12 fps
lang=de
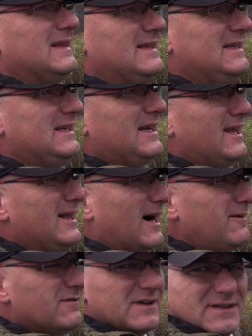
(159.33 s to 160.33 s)
die ich
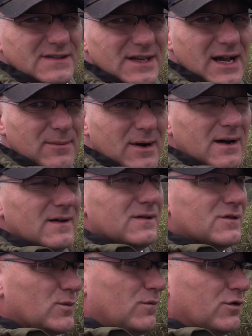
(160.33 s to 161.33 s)
langfristig aber
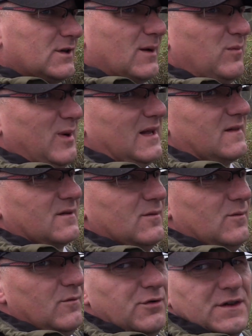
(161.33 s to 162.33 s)
zum Futterplatz
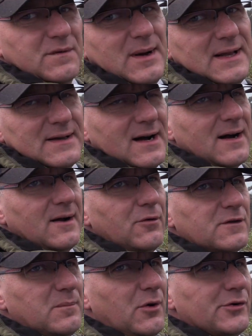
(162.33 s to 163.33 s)
für zwei Tage
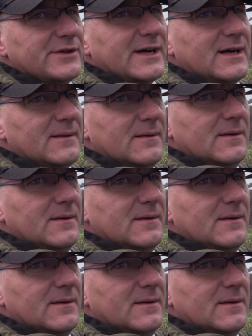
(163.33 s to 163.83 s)
ausbauen kann.